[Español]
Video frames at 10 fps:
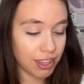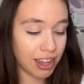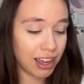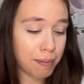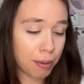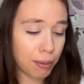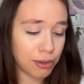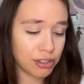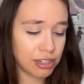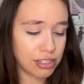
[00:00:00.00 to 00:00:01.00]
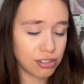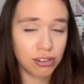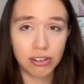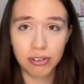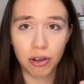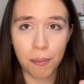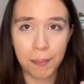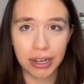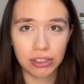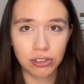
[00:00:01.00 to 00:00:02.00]
El polvo que utilizo
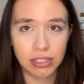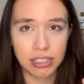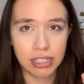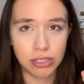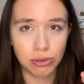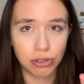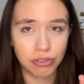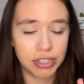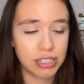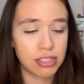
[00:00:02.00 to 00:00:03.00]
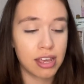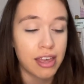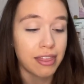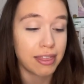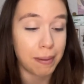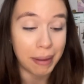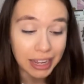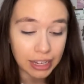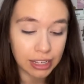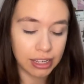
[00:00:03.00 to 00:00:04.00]
compacto es el Studio Fix de
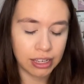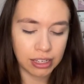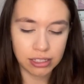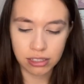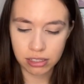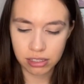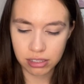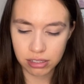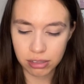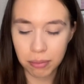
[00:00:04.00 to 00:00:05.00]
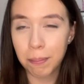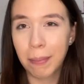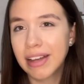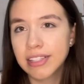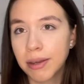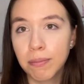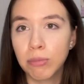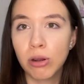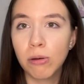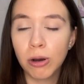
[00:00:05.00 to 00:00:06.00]
MAC. Es base en
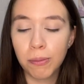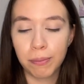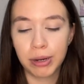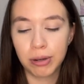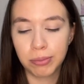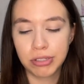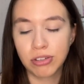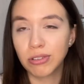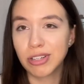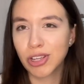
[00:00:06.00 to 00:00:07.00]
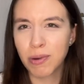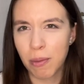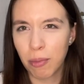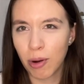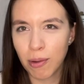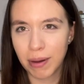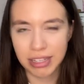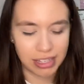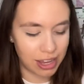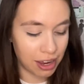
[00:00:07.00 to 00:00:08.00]
polvo, pero pues yo lo utilizo como polvo para
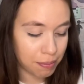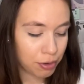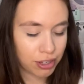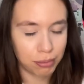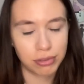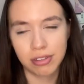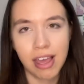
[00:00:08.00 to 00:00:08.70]
sellar porque pues